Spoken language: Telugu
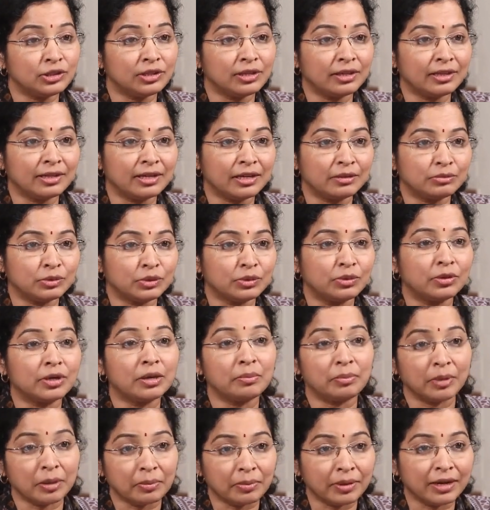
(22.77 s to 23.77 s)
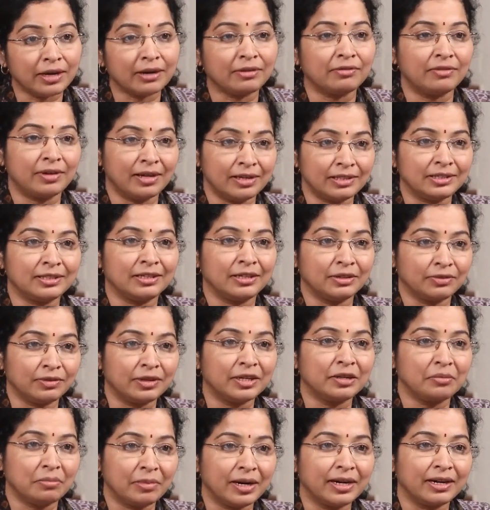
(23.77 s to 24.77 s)
ఏషియన్ గేమ్స్ కూడా ప్రిపేర్
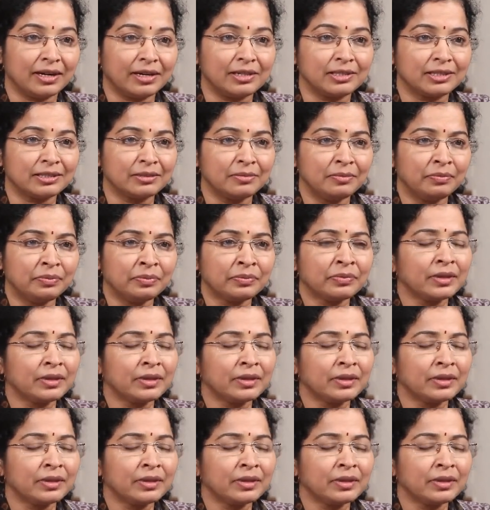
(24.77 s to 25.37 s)
అవ్వాల్సినటువంటి మెడల్స్